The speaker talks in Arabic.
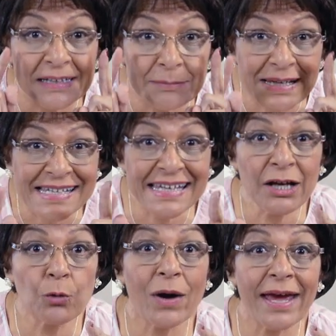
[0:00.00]

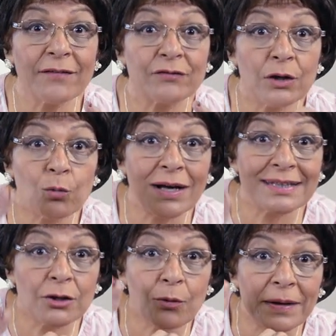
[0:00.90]
المسيح واقف
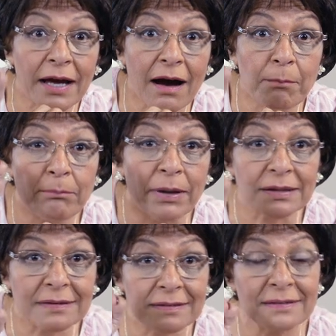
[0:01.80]
دلوقتي
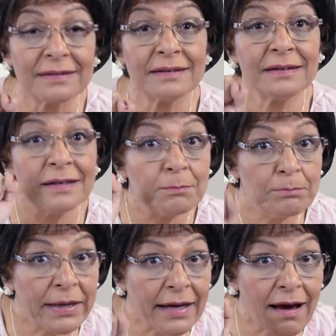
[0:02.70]
وبيخبط
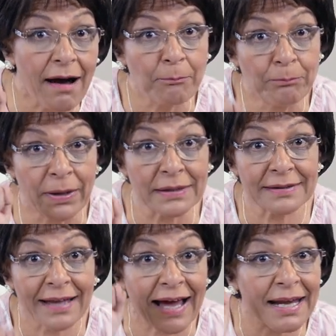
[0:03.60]
بيخبط
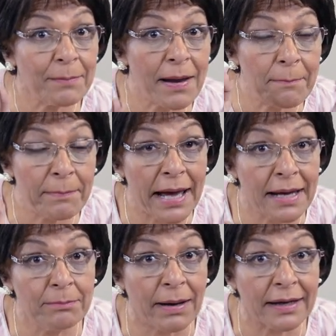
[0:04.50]
على باب
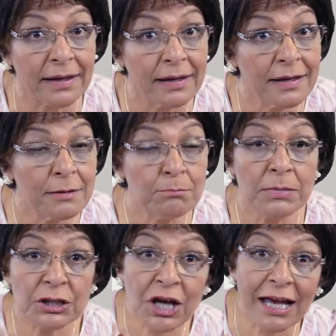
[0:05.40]
قلبك
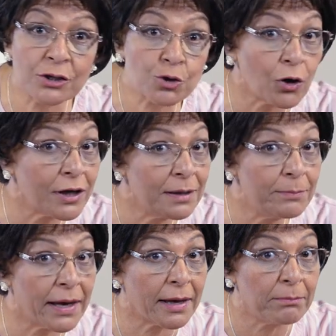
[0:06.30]
مش هيزق
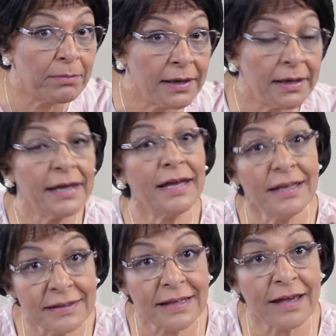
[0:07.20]
الباب
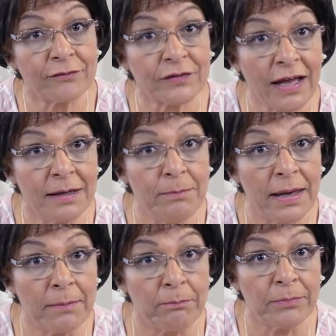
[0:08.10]
انت افتح
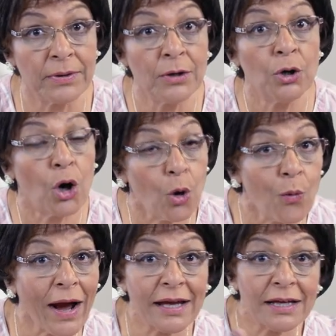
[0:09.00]
الباب
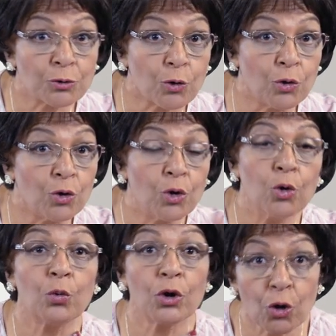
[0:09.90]
هو هيدخل
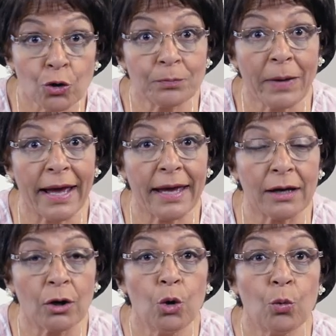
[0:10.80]
ويقعد
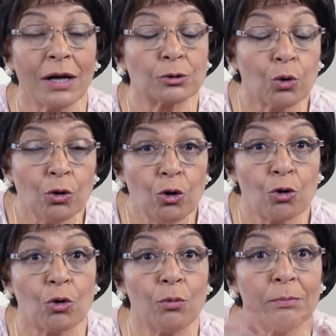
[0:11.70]
معاك وهتكون
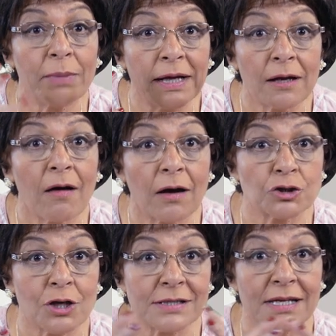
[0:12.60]
لكم علاقة
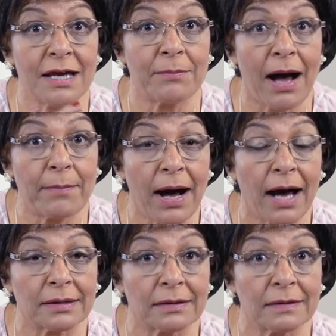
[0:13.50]
شخصية مع
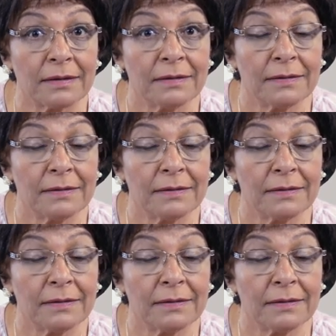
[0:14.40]
بعض